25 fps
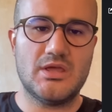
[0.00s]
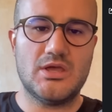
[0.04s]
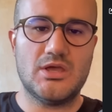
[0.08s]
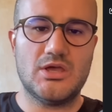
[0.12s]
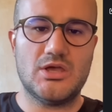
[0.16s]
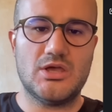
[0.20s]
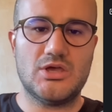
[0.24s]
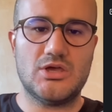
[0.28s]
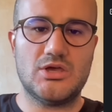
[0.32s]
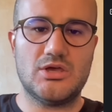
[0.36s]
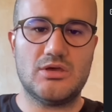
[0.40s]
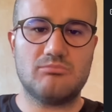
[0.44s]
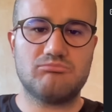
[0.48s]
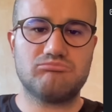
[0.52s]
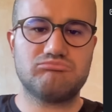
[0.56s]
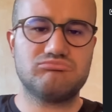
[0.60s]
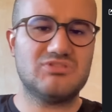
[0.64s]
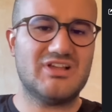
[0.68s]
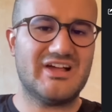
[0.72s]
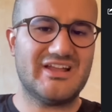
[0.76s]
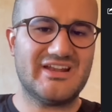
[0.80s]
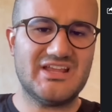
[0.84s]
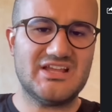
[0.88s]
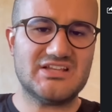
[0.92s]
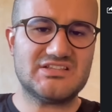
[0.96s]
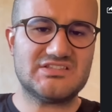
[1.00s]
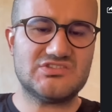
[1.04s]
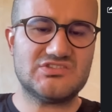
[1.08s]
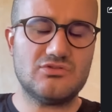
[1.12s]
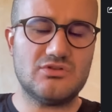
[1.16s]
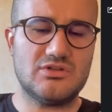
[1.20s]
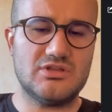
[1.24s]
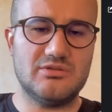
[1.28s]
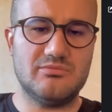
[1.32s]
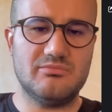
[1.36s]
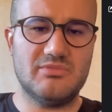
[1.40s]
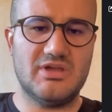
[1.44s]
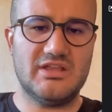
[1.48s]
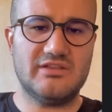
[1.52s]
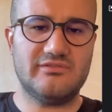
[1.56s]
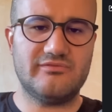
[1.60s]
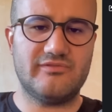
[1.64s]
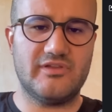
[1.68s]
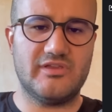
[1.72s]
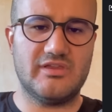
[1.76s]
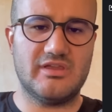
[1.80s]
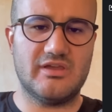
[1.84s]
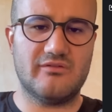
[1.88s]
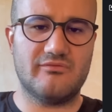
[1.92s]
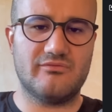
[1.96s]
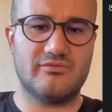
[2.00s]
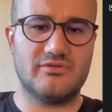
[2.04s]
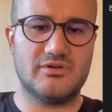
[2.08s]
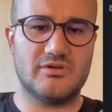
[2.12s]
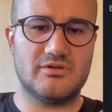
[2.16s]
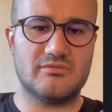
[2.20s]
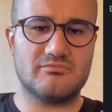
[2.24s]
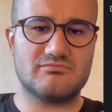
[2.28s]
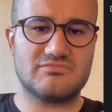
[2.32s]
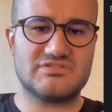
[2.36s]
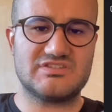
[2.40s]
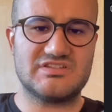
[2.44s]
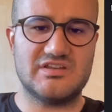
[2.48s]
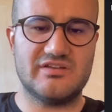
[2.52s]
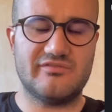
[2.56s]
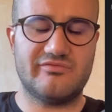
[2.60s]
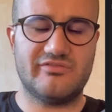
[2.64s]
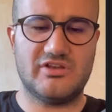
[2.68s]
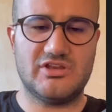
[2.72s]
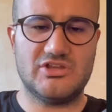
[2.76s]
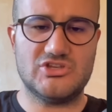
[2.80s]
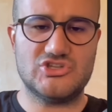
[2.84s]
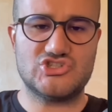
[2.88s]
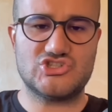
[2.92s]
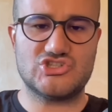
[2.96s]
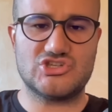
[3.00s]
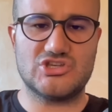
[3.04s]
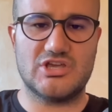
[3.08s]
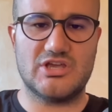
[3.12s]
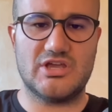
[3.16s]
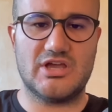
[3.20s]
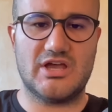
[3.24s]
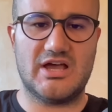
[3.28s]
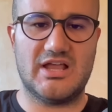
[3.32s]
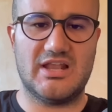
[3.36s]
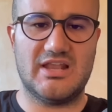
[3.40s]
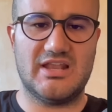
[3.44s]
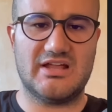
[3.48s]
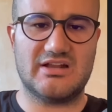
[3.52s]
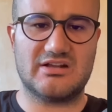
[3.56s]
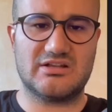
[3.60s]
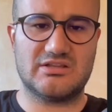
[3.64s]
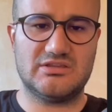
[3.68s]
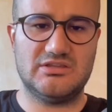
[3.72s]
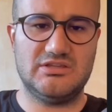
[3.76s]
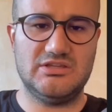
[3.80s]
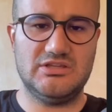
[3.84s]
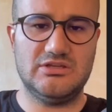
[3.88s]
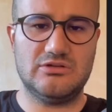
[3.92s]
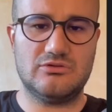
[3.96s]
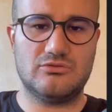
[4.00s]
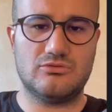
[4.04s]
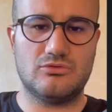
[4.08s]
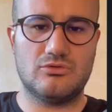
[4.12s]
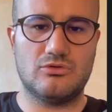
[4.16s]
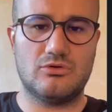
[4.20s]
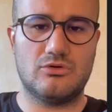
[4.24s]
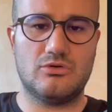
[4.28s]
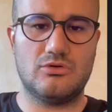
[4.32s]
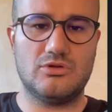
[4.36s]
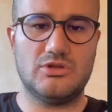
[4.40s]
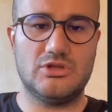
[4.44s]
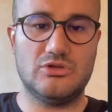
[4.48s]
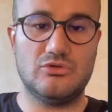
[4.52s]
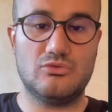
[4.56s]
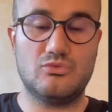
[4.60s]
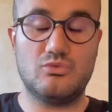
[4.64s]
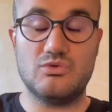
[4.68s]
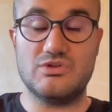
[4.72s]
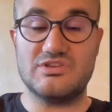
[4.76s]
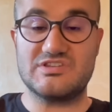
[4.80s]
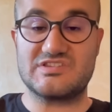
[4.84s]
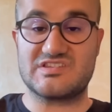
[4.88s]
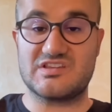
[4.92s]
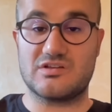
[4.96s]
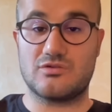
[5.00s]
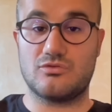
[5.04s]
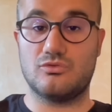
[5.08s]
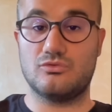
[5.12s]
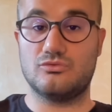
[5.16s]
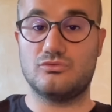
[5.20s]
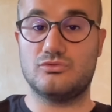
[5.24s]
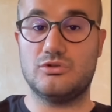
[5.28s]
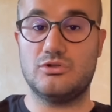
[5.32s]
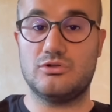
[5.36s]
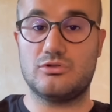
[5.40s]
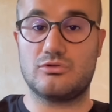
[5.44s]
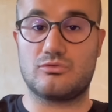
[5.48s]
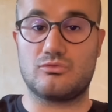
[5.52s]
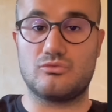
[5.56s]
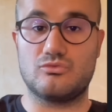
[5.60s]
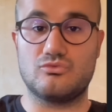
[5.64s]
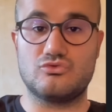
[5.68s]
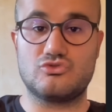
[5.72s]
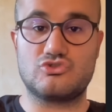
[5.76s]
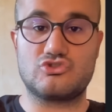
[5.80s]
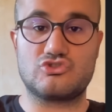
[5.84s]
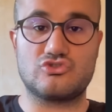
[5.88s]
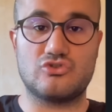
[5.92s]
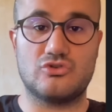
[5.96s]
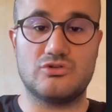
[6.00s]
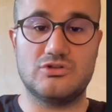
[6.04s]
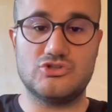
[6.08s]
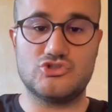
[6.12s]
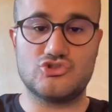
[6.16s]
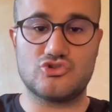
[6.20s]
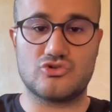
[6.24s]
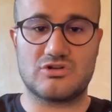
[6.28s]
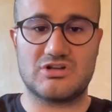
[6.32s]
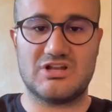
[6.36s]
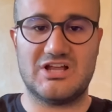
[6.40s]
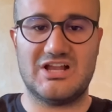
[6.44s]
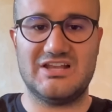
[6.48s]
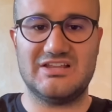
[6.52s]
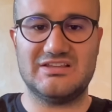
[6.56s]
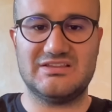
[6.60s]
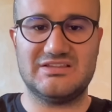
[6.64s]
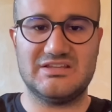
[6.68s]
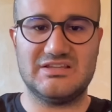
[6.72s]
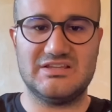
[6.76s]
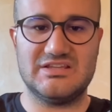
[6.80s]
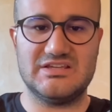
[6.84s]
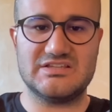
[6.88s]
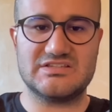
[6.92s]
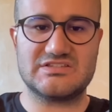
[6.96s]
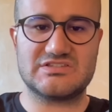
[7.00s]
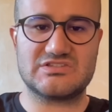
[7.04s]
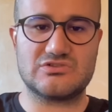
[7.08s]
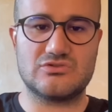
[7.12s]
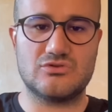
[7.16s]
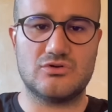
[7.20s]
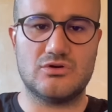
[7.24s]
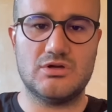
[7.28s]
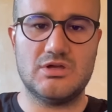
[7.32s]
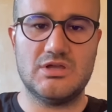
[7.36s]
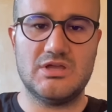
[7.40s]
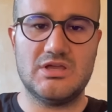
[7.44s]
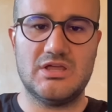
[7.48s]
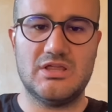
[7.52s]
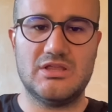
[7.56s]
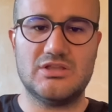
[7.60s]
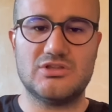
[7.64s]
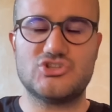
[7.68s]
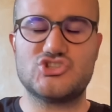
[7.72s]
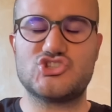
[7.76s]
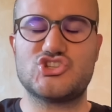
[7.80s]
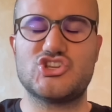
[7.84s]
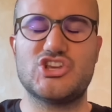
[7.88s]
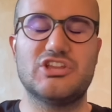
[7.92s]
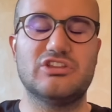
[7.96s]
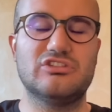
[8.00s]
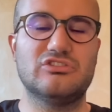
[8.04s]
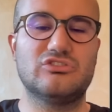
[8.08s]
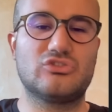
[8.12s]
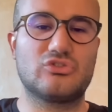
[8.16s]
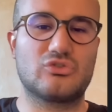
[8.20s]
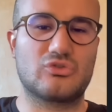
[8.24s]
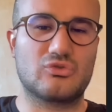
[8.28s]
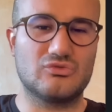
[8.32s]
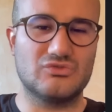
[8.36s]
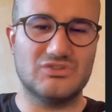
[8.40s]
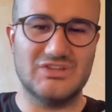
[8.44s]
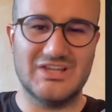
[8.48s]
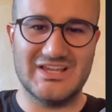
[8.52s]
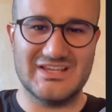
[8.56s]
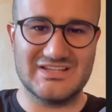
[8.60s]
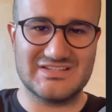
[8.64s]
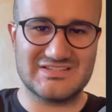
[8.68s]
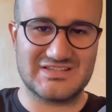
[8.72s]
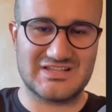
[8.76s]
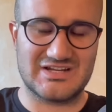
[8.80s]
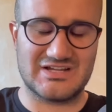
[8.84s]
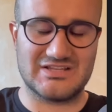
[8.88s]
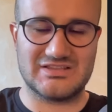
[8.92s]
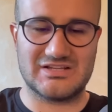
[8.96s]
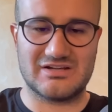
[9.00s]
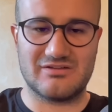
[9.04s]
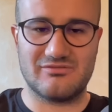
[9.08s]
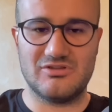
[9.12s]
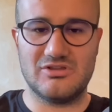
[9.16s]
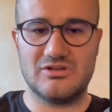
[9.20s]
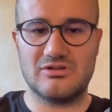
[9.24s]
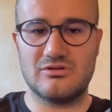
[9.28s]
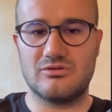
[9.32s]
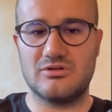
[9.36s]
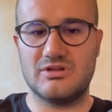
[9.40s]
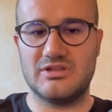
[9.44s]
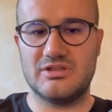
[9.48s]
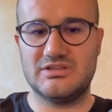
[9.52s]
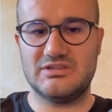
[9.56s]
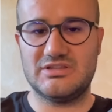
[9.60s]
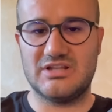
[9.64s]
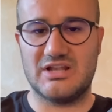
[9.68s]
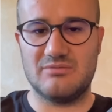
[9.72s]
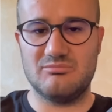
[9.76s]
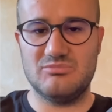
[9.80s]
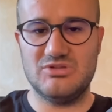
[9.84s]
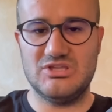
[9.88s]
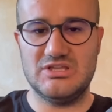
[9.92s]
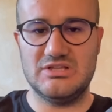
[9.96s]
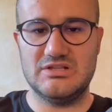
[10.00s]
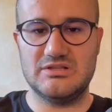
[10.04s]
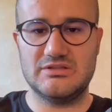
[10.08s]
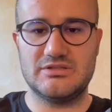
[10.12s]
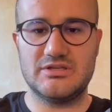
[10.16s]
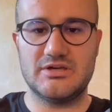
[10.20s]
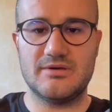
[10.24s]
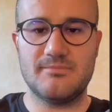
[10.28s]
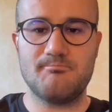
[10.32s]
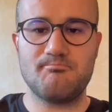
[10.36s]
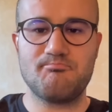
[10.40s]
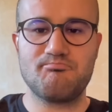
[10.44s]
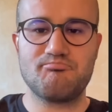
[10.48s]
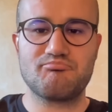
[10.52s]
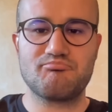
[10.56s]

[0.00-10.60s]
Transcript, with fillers: Eh, la reazione di Medvedev eh, si riferisce all'articolo in cui, secondo il russo, il giornale tedesco centrodestra, tra virgolette, la Bild,